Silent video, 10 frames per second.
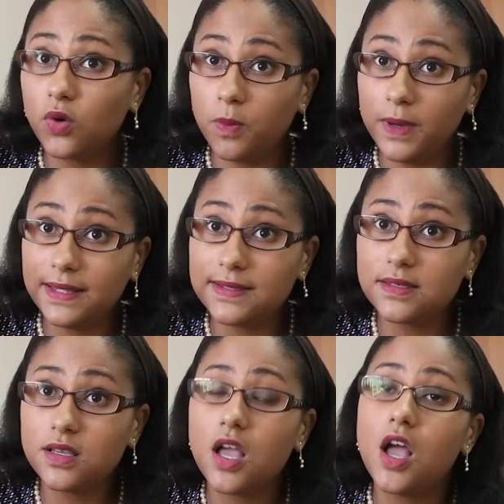complète,
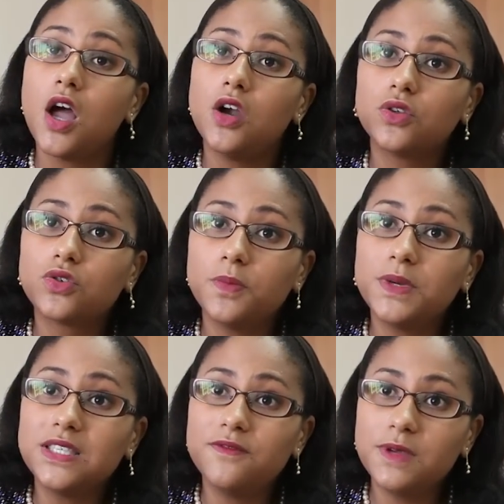
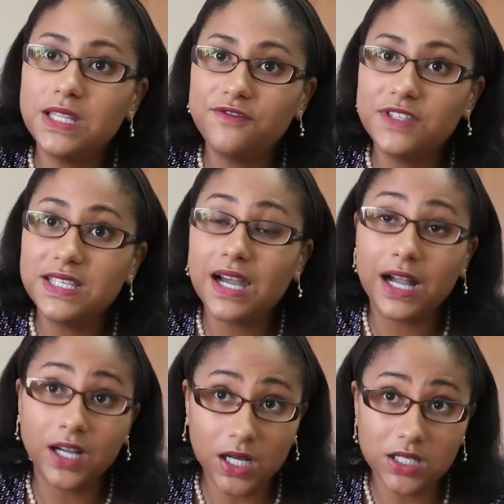l'entreprise bénéficiera
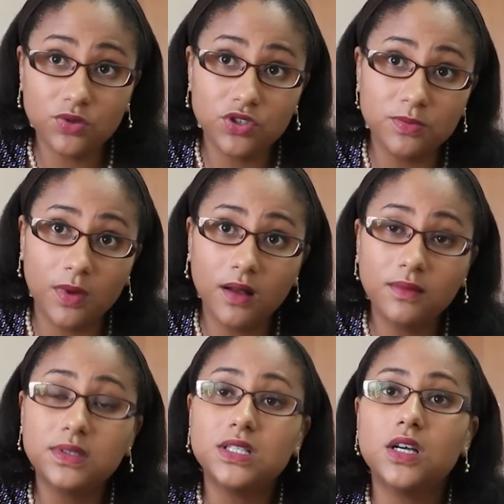gratuitement
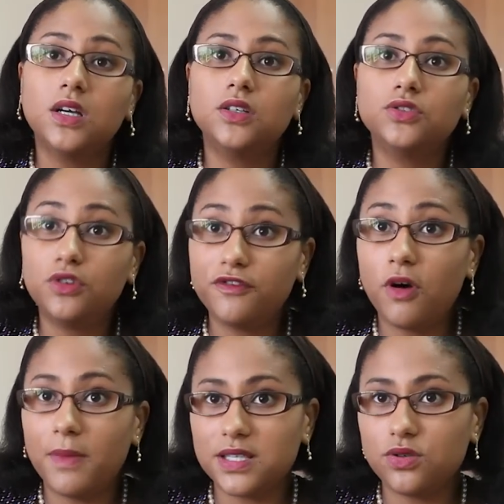de
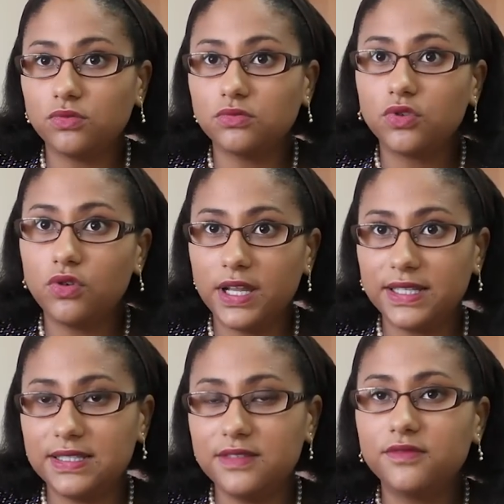formations collectives,